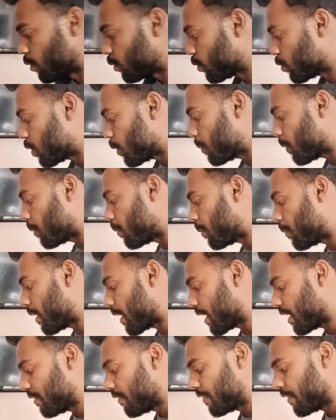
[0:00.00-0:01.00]
तो दूसरी
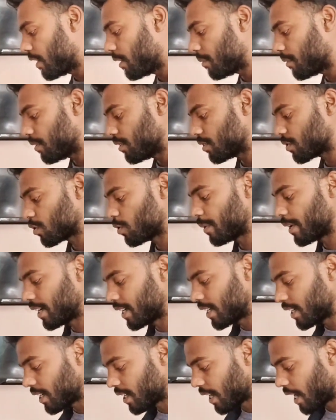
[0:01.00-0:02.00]
प्रॉब्लम आ गई फिर इसको
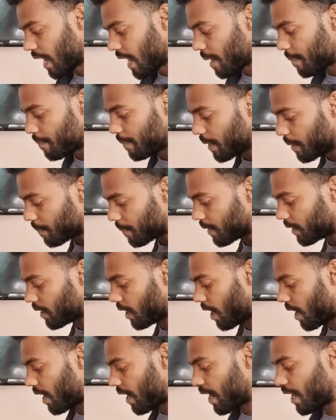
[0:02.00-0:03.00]
मैंने ठीक कराया बीप
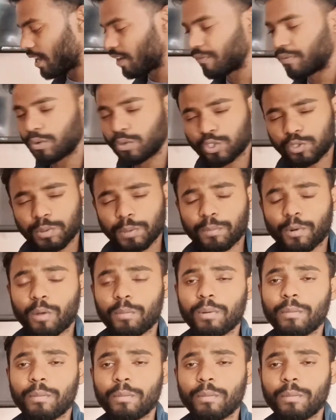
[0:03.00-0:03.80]
आ रहा है फिर कुछ भी